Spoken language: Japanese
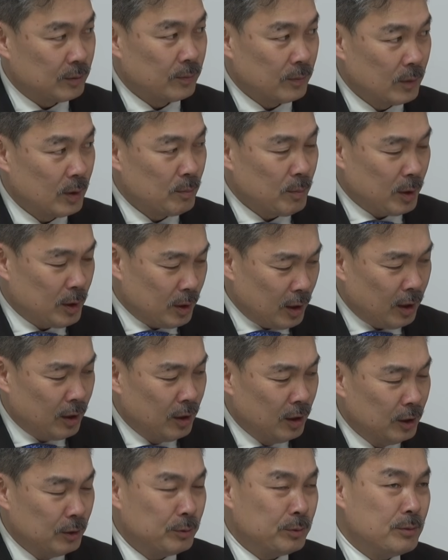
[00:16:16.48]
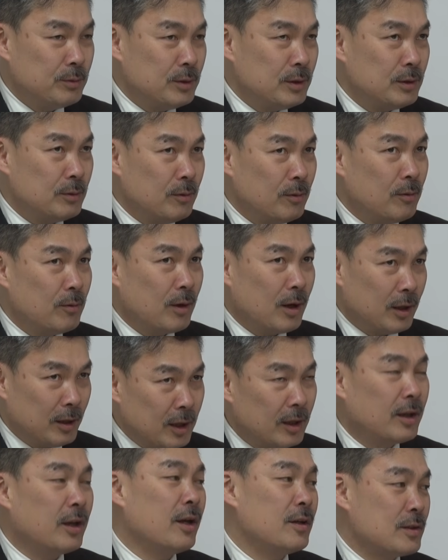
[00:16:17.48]
よね、まあ、ただ副次効果
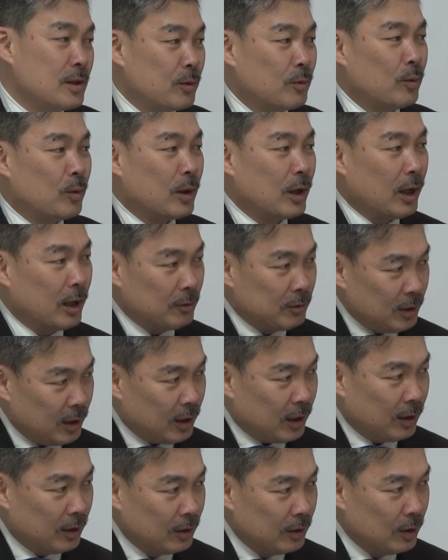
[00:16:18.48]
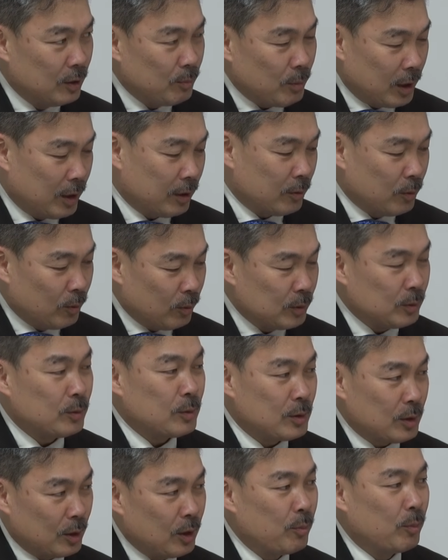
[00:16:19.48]
で経済効果があるからまあ、ここに
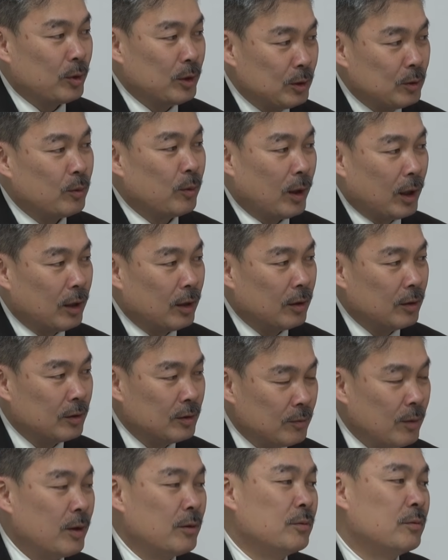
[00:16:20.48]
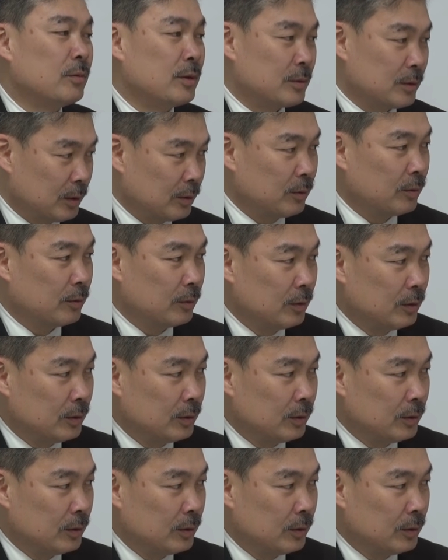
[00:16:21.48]
載せてもいいとは言えるんですけど